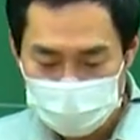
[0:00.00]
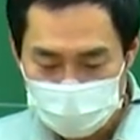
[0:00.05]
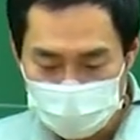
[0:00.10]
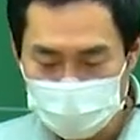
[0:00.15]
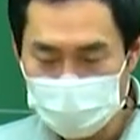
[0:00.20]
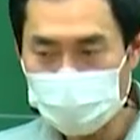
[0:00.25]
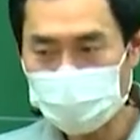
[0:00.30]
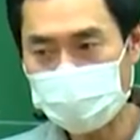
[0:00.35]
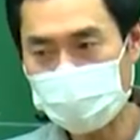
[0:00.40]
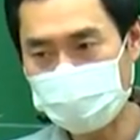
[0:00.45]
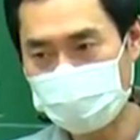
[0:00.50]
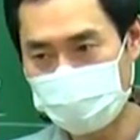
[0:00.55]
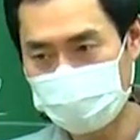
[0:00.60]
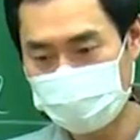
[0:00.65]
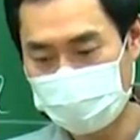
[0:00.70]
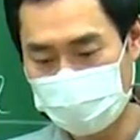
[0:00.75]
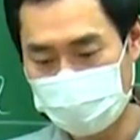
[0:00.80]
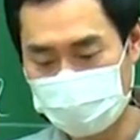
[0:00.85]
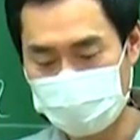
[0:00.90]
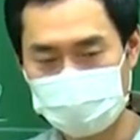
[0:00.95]
또 하나는
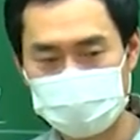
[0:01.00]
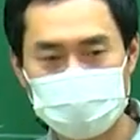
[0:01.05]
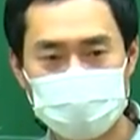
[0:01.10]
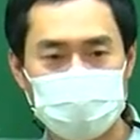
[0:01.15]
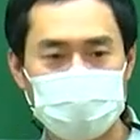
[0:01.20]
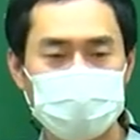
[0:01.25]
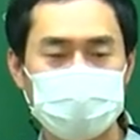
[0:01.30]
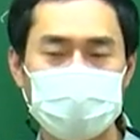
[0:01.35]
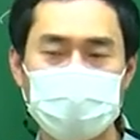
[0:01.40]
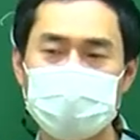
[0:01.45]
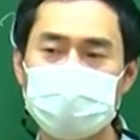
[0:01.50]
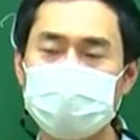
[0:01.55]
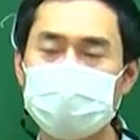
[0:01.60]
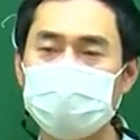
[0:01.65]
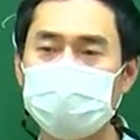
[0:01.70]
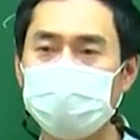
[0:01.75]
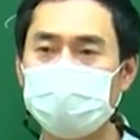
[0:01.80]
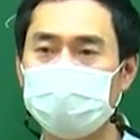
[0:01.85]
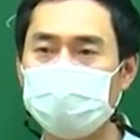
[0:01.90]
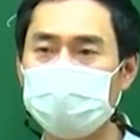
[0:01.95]
어때요? 이제
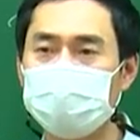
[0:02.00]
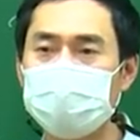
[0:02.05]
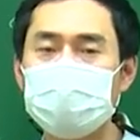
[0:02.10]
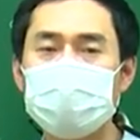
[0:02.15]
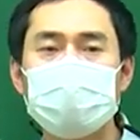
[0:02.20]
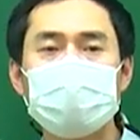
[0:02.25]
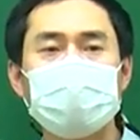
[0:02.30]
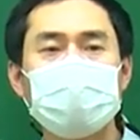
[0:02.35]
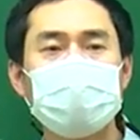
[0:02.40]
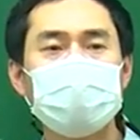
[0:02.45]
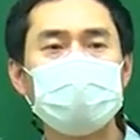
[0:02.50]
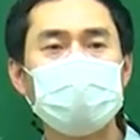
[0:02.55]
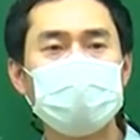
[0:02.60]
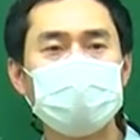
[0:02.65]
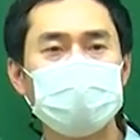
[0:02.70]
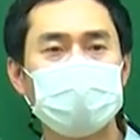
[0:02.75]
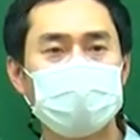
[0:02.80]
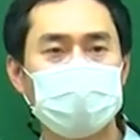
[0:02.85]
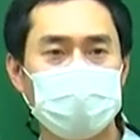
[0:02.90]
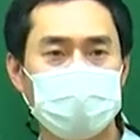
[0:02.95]
이거는
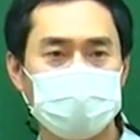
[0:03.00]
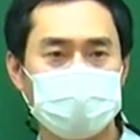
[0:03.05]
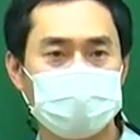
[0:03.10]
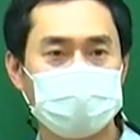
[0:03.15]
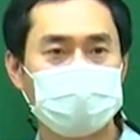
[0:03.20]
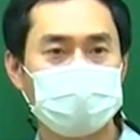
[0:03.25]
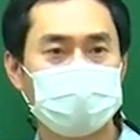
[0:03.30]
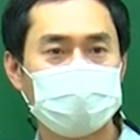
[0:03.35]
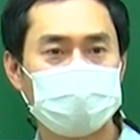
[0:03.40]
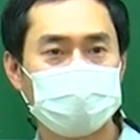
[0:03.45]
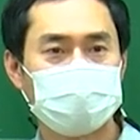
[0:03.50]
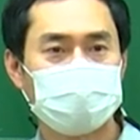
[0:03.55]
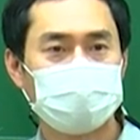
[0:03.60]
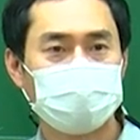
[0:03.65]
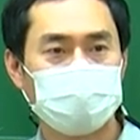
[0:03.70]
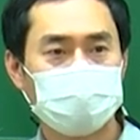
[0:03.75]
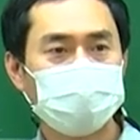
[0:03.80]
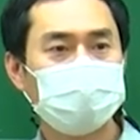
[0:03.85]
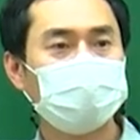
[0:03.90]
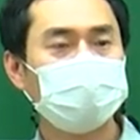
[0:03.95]
기본적인
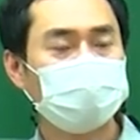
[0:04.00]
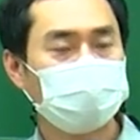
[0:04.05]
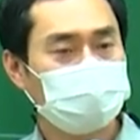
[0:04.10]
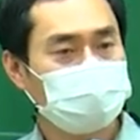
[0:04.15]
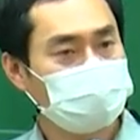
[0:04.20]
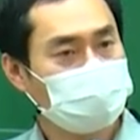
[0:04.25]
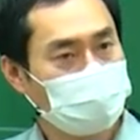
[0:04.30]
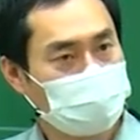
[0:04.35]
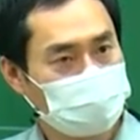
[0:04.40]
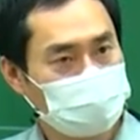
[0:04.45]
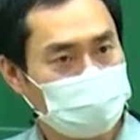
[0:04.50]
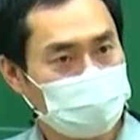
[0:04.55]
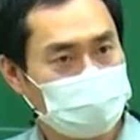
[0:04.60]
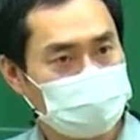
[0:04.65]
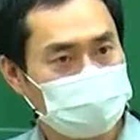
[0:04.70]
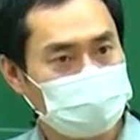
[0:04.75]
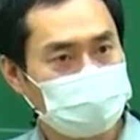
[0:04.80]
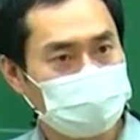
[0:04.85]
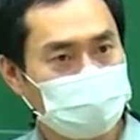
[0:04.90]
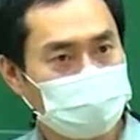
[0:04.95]
원칙적인
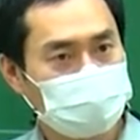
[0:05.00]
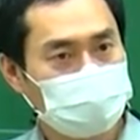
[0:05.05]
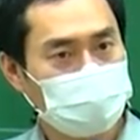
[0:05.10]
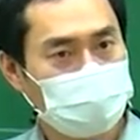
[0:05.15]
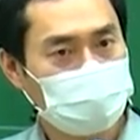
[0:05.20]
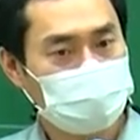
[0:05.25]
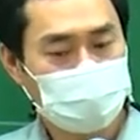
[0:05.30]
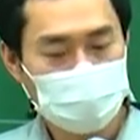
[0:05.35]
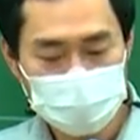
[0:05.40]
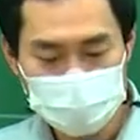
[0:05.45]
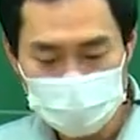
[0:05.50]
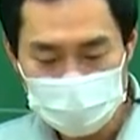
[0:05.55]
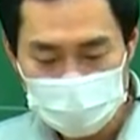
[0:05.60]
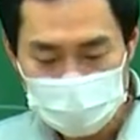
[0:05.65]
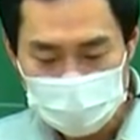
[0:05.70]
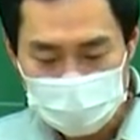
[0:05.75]
방법 어떻게 해야 돼요?